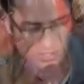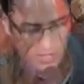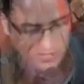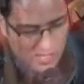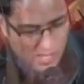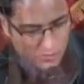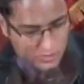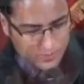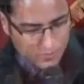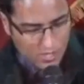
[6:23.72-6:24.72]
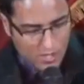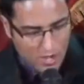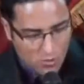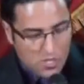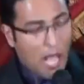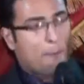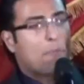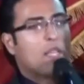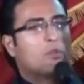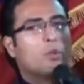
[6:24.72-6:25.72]
que nós lemos um
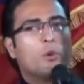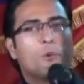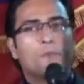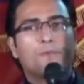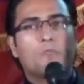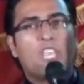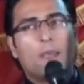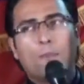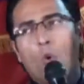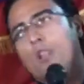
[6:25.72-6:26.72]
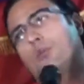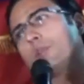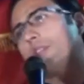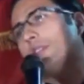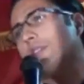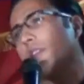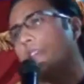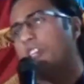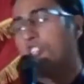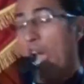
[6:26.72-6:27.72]
capítulo que muitos
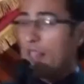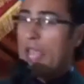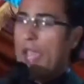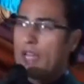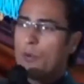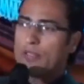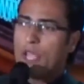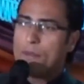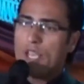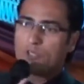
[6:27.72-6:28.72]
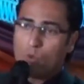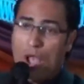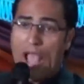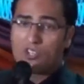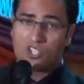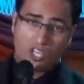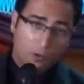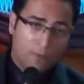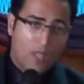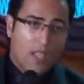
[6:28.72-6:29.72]
que já leram até mesmo
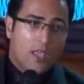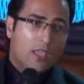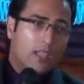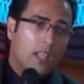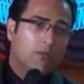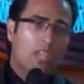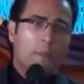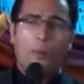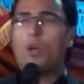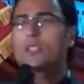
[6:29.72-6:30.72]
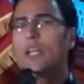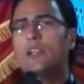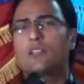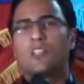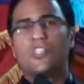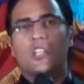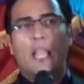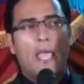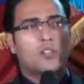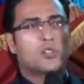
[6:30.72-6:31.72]
acham que não tem importância de
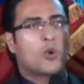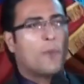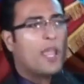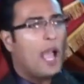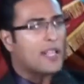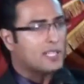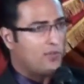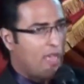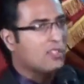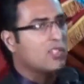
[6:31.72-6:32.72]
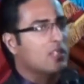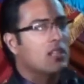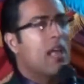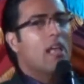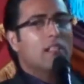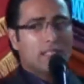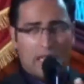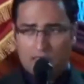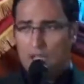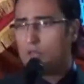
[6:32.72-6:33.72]
ler sobre as vestes
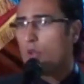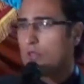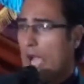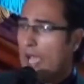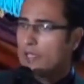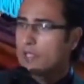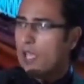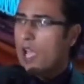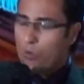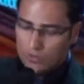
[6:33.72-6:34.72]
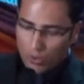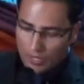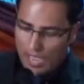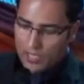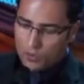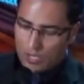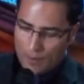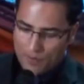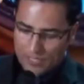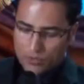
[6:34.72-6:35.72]
sacerdotais. Quando eu leio o
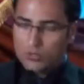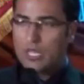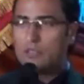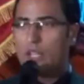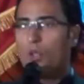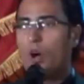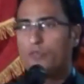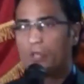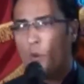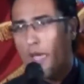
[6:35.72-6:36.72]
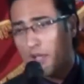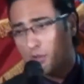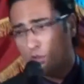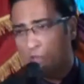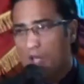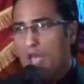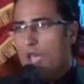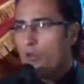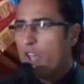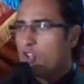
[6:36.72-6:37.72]
capítulo 39 do Êxodo,
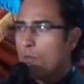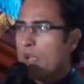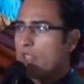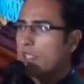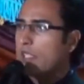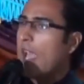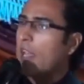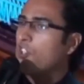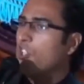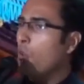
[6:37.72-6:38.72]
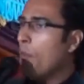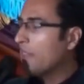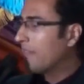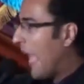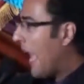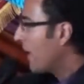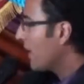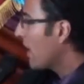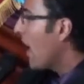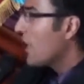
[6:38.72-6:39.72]
eu vejo uma série de
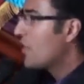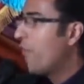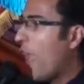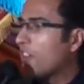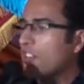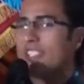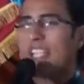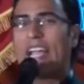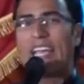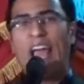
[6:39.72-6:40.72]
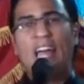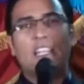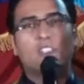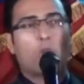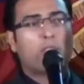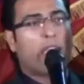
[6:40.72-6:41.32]
indumentárias, de vestes sagradas